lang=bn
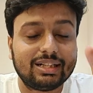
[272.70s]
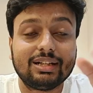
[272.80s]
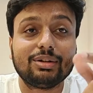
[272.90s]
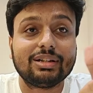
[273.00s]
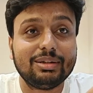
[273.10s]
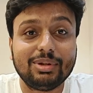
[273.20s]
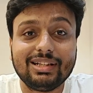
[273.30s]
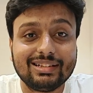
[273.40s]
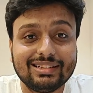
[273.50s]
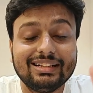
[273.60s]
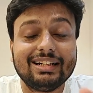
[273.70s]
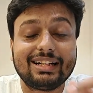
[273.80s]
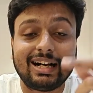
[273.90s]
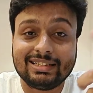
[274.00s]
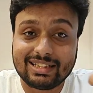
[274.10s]
চাঁদা নয় কী বলে
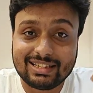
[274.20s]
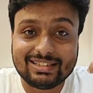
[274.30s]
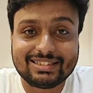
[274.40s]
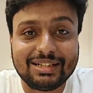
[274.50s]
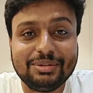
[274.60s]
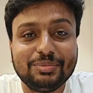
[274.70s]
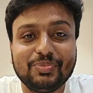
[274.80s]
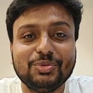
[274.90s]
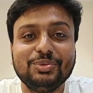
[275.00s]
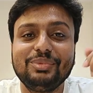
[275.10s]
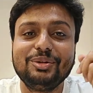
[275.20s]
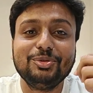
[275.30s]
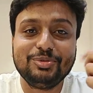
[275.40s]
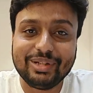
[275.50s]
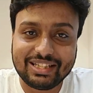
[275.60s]
কাজাকিস্তান বা
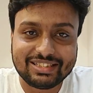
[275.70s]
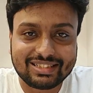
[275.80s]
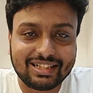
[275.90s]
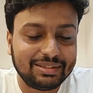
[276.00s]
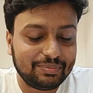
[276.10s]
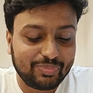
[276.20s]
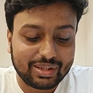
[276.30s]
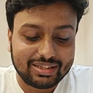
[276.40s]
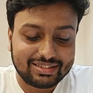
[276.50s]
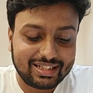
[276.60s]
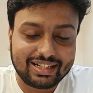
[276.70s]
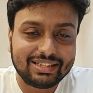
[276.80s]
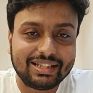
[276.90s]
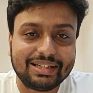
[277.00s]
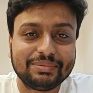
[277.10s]
উজবেকিস্তান
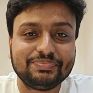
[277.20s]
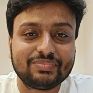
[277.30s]
সেখান থেকে